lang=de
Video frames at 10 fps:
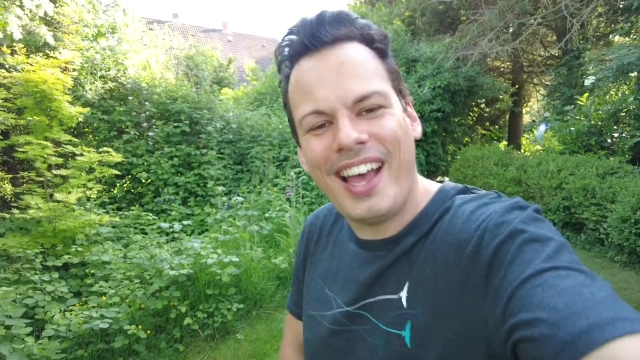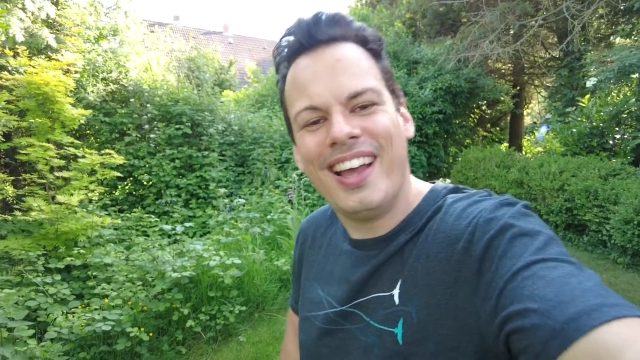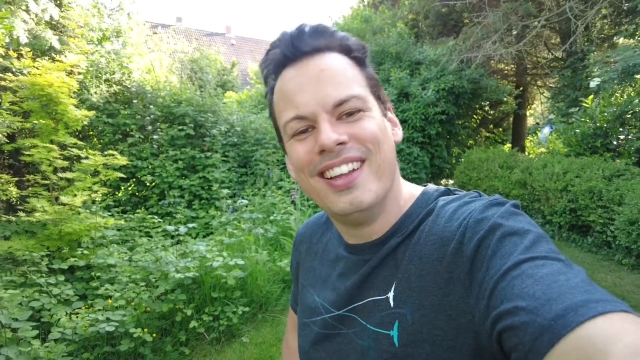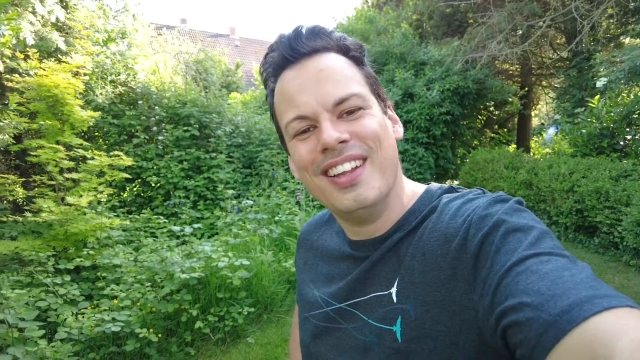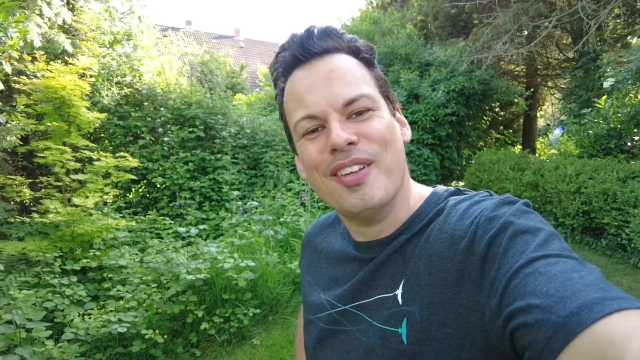ha,
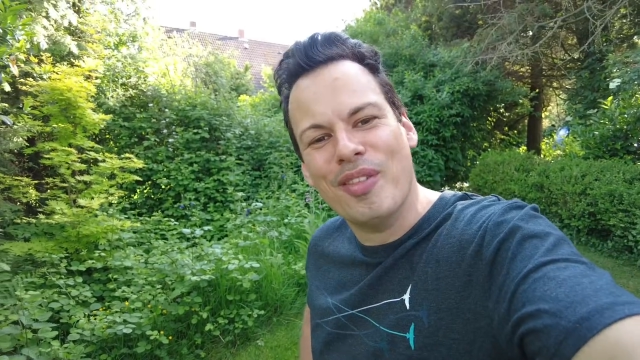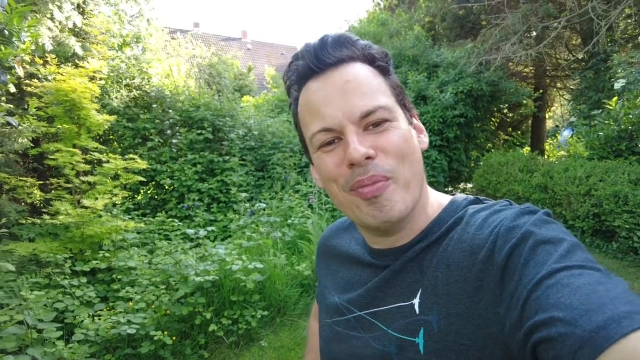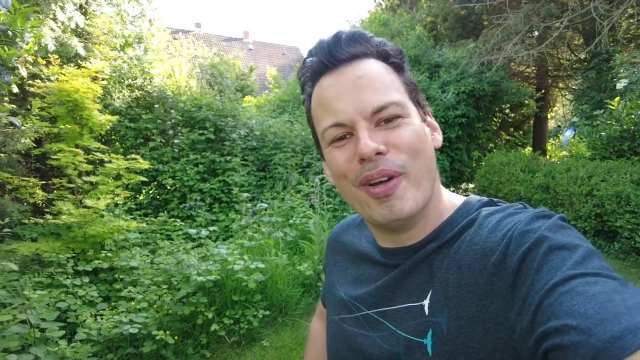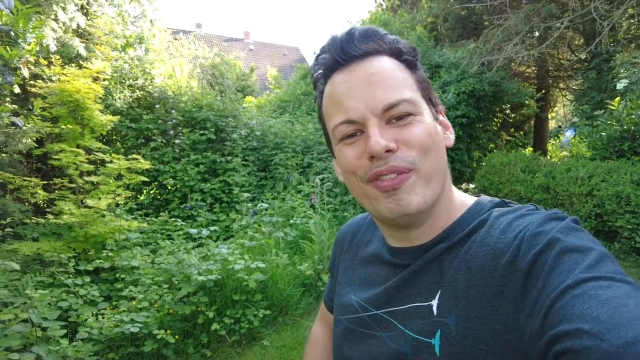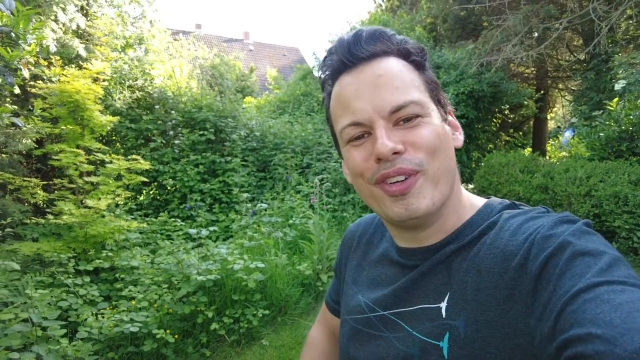
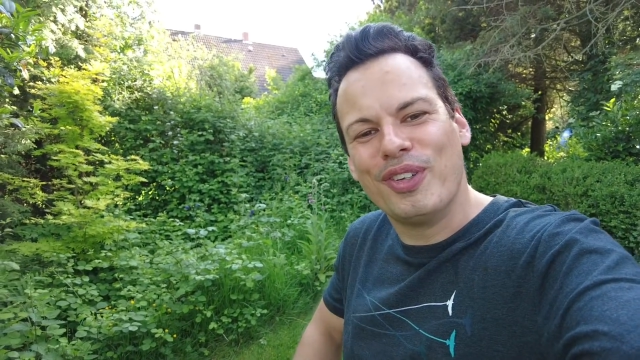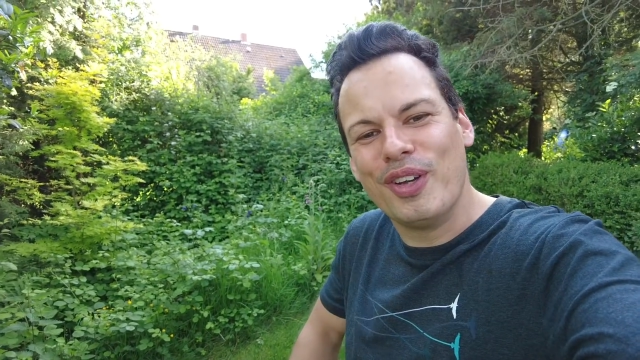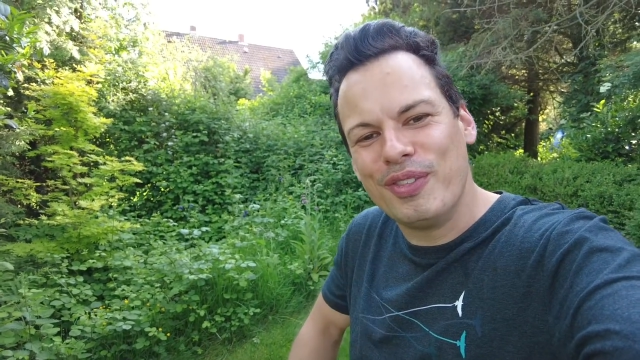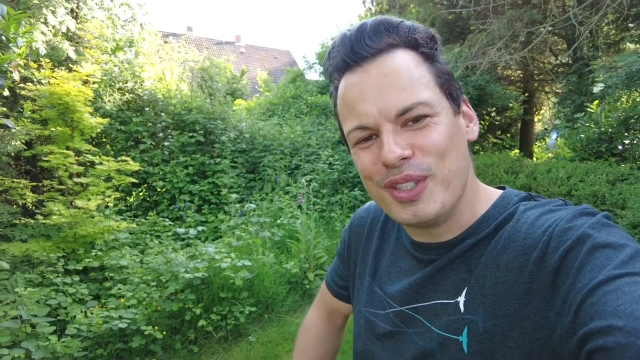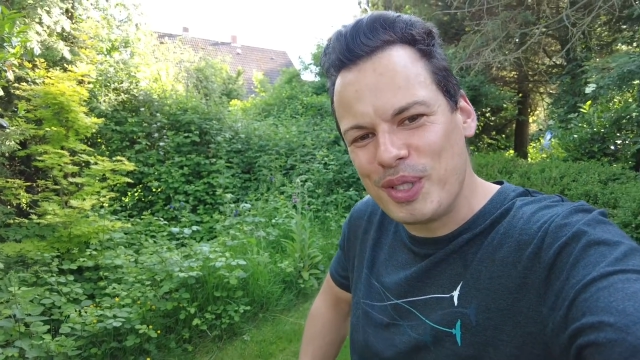wenn man von
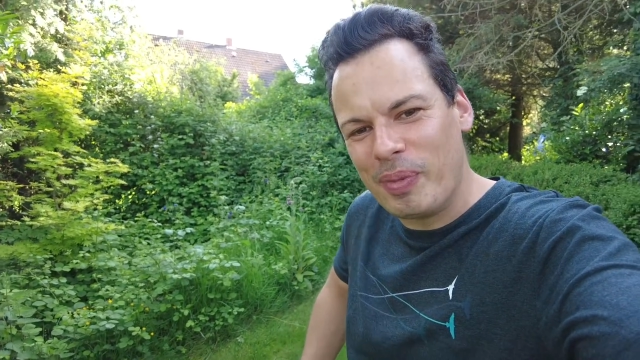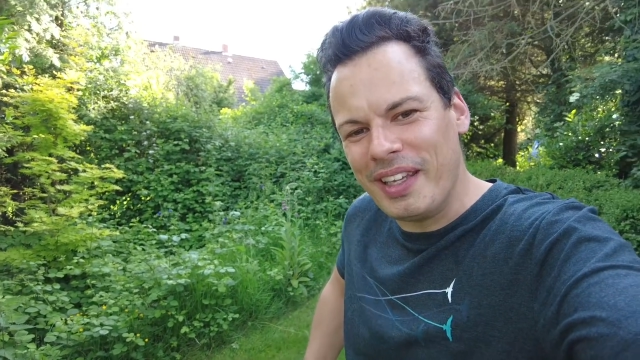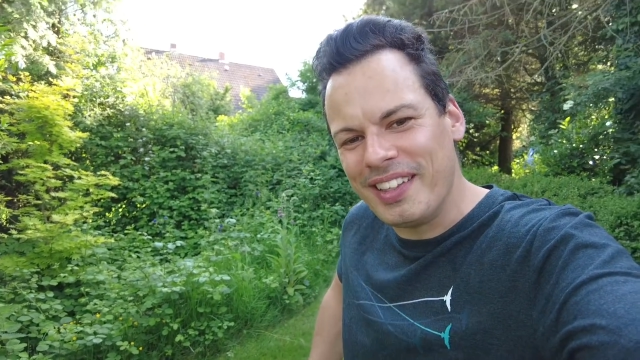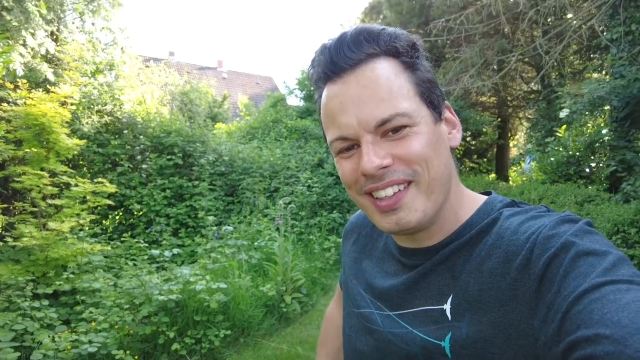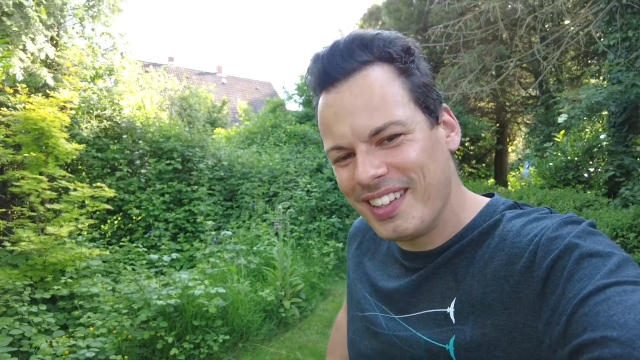Teufel
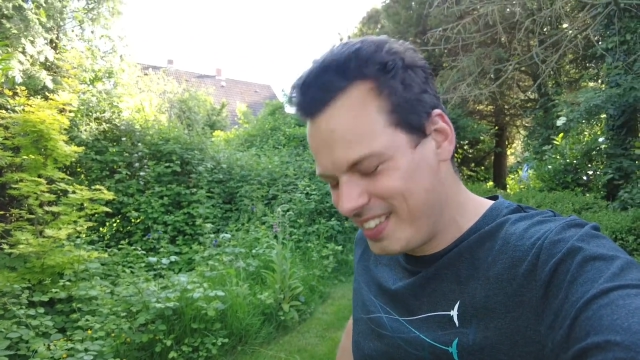spricht.